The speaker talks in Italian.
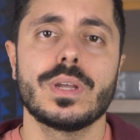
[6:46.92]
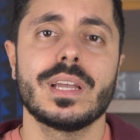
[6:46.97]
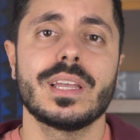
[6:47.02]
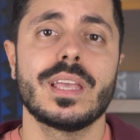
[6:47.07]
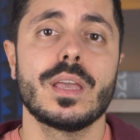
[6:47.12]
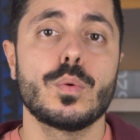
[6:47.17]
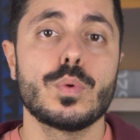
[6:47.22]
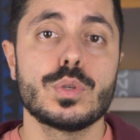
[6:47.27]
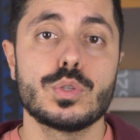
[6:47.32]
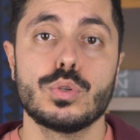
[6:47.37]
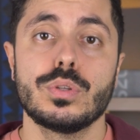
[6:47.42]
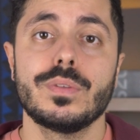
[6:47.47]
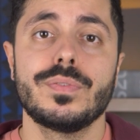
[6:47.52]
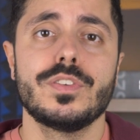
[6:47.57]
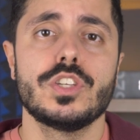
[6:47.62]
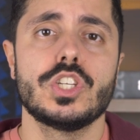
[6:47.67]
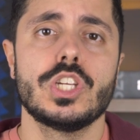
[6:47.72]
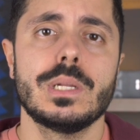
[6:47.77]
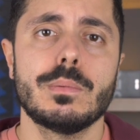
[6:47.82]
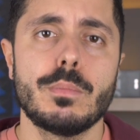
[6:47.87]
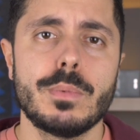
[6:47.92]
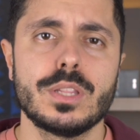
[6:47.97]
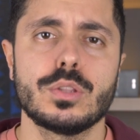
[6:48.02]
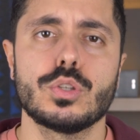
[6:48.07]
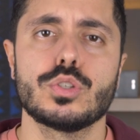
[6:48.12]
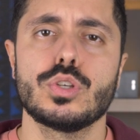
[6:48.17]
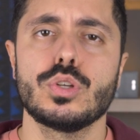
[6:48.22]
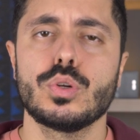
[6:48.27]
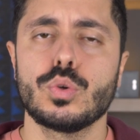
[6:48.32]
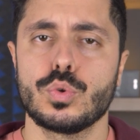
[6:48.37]
che anche in questo difficile
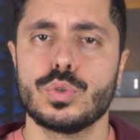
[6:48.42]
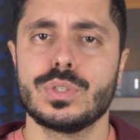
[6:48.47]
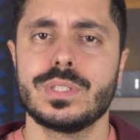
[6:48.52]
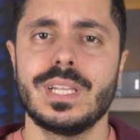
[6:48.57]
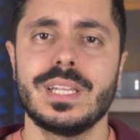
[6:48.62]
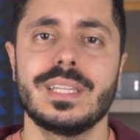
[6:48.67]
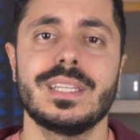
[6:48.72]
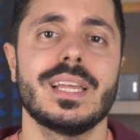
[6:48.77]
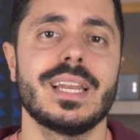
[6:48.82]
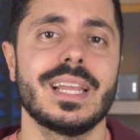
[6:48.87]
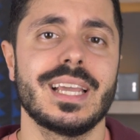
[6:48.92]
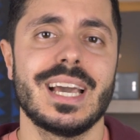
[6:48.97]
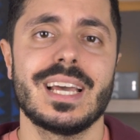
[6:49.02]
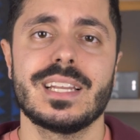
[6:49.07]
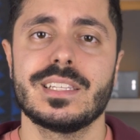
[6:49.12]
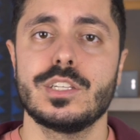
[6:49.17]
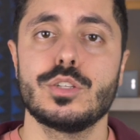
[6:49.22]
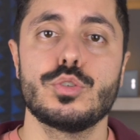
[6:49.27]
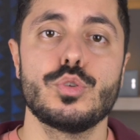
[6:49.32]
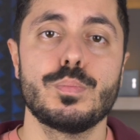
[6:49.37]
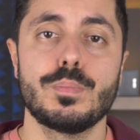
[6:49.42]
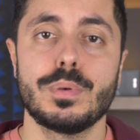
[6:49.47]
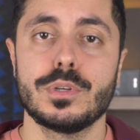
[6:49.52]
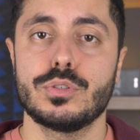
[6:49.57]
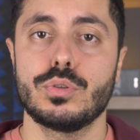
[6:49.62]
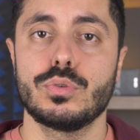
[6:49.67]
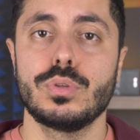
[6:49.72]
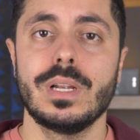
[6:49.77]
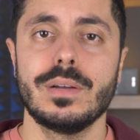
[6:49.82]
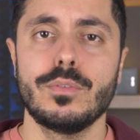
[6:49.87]
momento sono costretti a recarsi sul
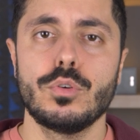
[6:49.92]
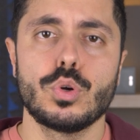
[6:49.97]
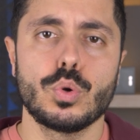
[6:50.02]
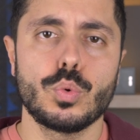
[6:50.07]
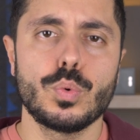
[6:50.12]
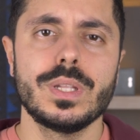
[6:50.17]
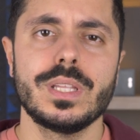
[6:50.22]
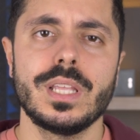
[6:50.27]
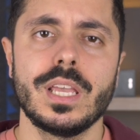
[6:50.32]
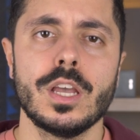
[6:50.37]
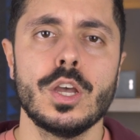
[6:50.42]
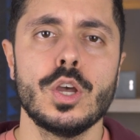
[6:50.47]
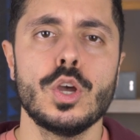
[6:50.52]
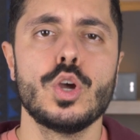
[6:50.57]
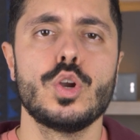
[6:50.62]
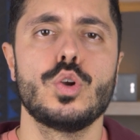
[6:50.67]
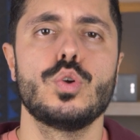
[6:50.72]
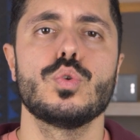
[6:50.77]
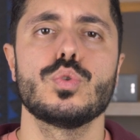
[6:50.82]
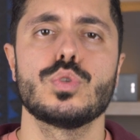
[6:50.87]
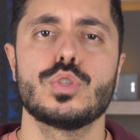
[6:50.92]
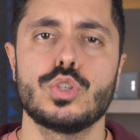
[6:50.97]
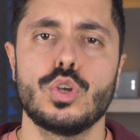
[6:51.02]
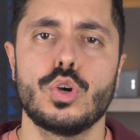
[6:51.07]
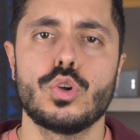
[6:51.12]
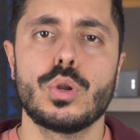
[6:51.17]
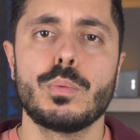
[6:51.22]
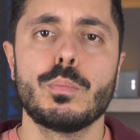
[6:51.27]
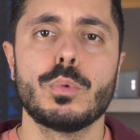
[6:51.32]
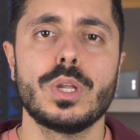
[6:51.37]
posto di lavoro, quindi non
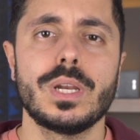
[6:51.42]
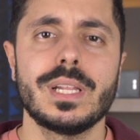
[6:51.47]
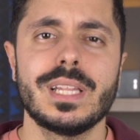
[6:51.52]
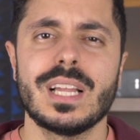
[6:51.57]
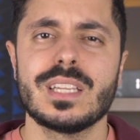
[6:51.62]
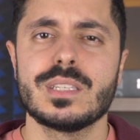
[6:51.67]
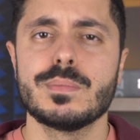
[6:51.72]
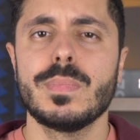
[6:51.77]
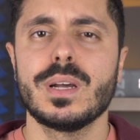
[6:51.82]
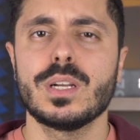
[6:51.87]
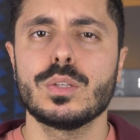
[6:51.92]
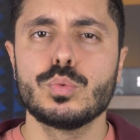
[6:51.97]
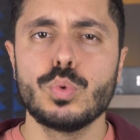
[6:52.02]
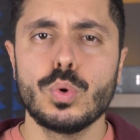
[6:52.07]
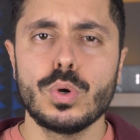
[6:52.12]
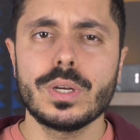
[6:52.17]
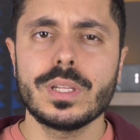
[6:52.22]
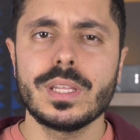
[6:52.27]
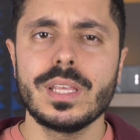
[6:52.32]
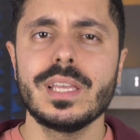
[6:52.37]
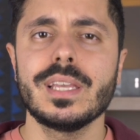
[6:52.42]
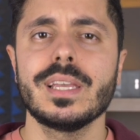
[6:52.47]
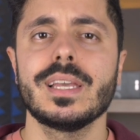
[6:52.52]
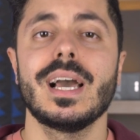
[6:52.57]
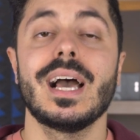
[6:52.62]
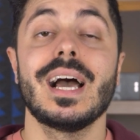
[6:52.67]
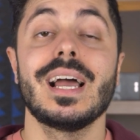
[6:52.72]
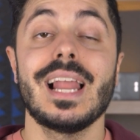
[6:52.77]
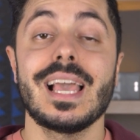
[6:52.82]
sono in modalità smart working,